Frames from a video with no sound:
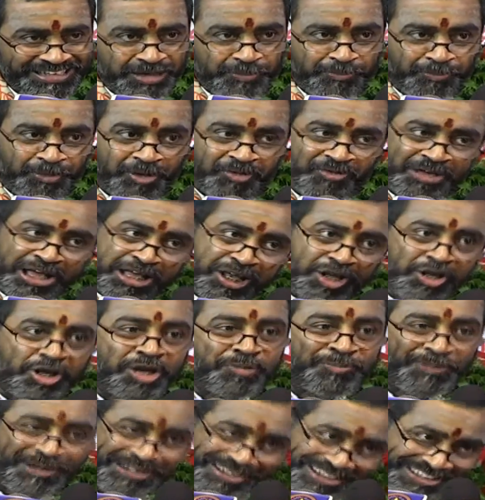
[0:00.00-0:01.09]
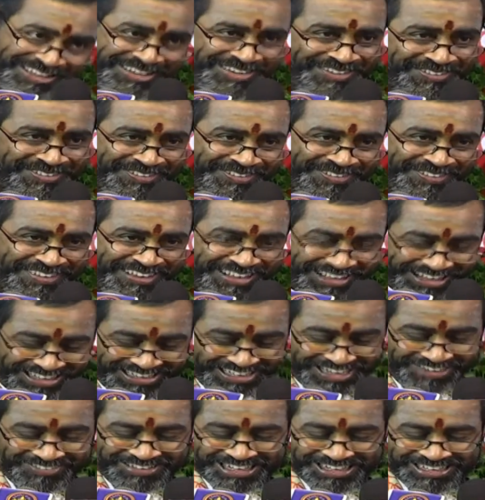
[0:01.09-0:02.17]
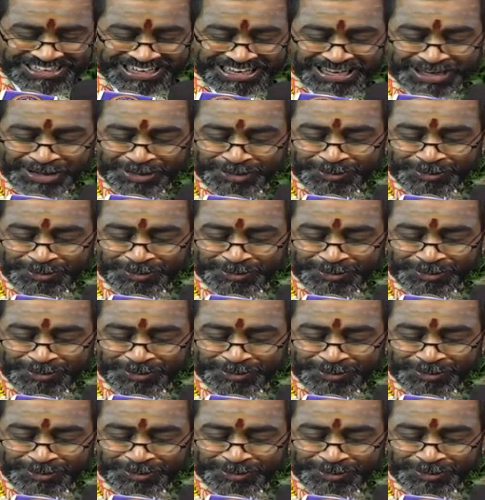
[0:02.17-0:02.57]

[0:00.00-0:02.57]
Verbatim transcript: ఇప్పుడు వేరే ఎరుపు అంటింది నీకు అదేమిటంటే